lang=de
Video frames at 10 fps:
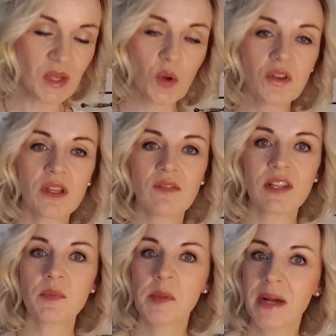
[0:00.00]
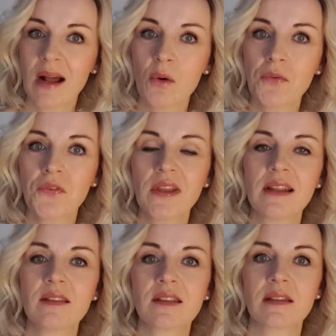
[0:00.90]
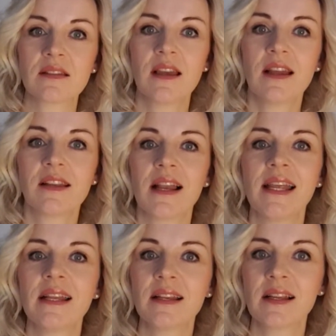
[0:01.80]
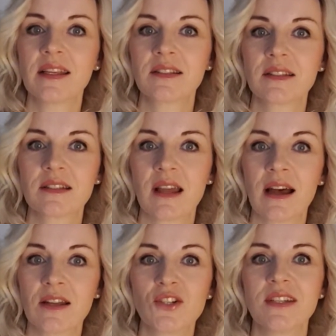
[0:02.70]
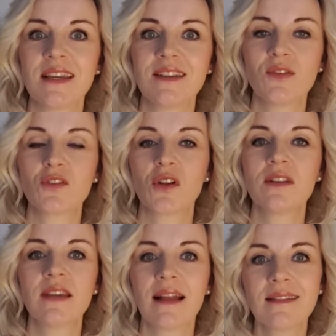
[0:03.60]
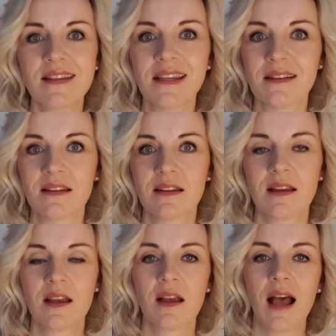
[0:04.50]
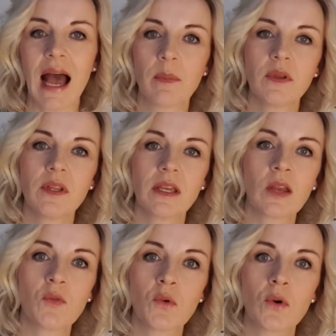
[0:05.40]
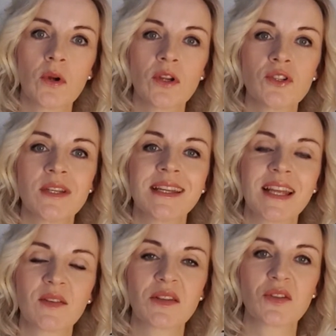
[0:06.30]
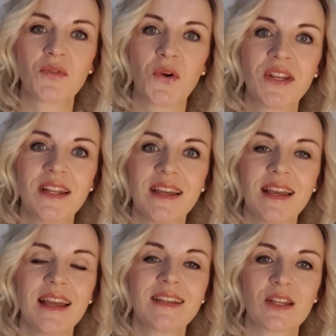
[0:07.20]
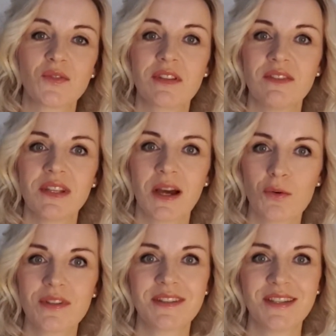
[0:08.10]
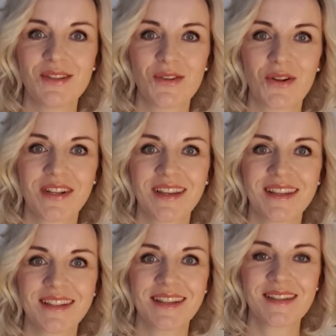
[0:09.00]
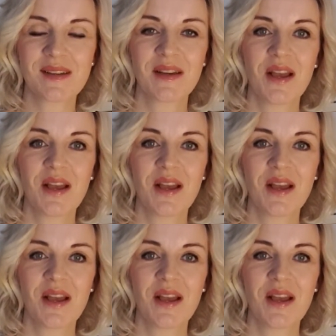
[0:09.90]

Und äh, was mir mal auffiel, ist, dass da lediglich da steht, wir sollen sie anziehen. Aber nirgendwo steht etwas davon, dass wir sie wieder ausziehen sollen, richtig?